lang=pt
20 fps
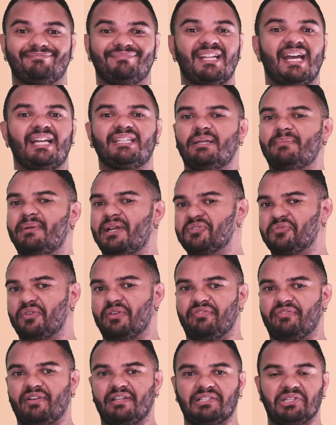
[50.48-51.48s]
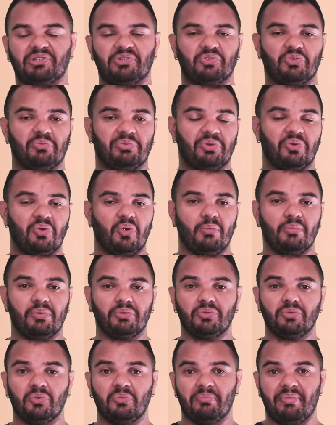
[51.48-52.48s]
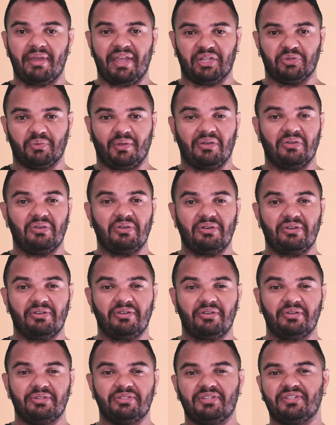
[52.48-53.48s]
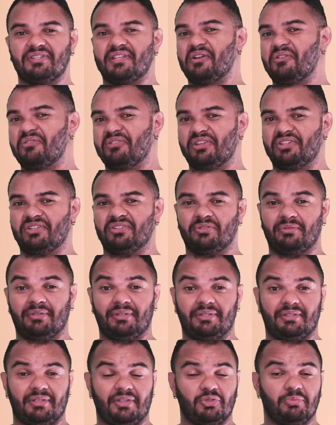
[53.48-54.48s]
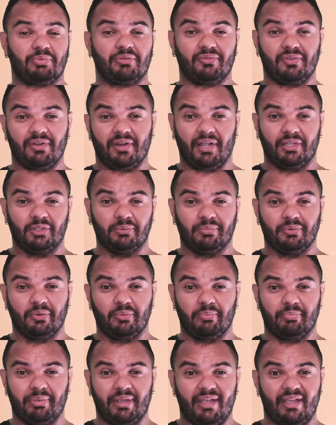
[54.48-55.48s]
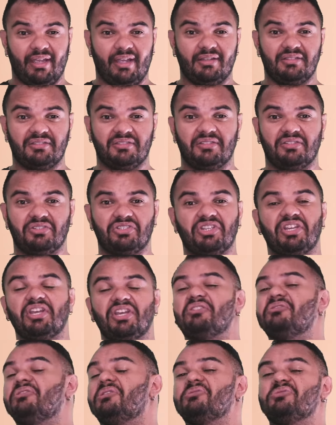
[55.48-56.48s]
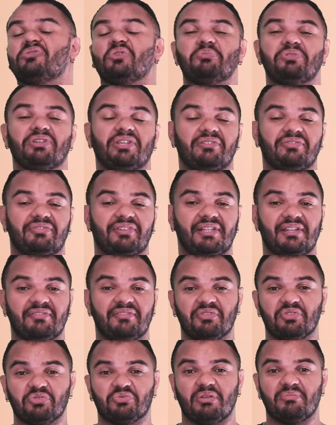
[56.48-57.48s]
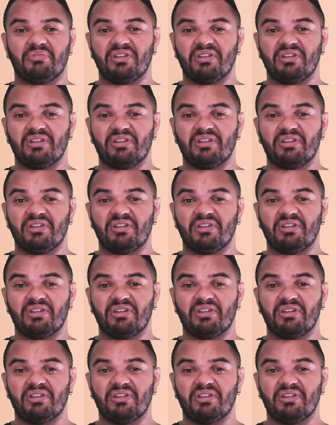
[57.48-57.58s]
Nada mais foi falado sobre o roubo do Humberto Rhodes, a origem do incêndio provocado por Patsy, Diego não soube que fim levou sua